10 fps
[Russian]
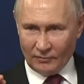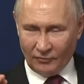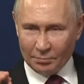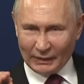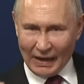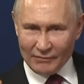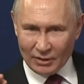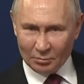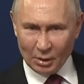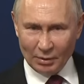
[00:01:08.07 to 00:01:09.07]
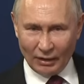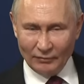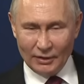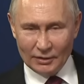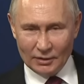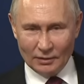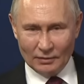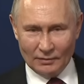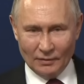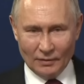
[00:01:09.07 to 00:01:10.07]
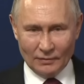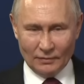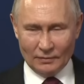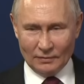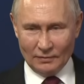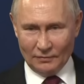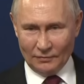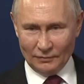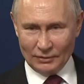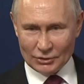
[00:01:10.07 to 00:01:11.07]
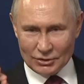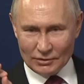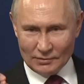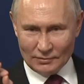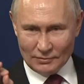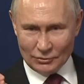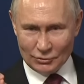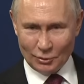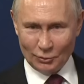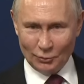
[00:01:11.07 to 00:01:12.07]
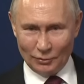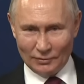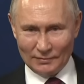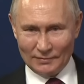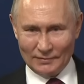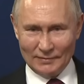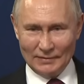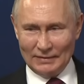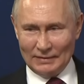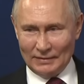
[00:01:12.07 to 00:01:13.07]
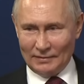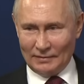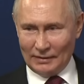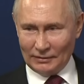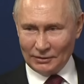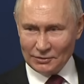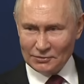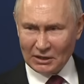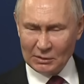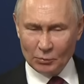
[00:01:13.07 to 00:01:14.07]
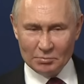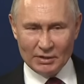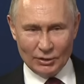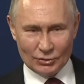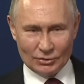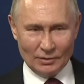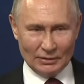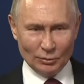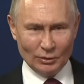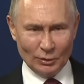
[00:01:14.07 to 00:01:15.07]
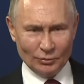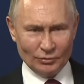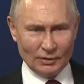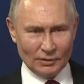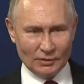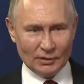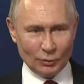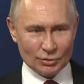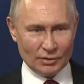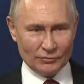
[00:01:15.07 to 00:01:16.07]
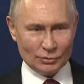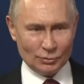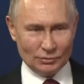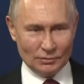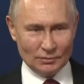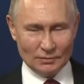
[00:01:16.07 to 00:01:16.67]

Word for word: в правильном направлении вложить зерно, относиться к нему бережно, оно дает вот такие хорошие всходы.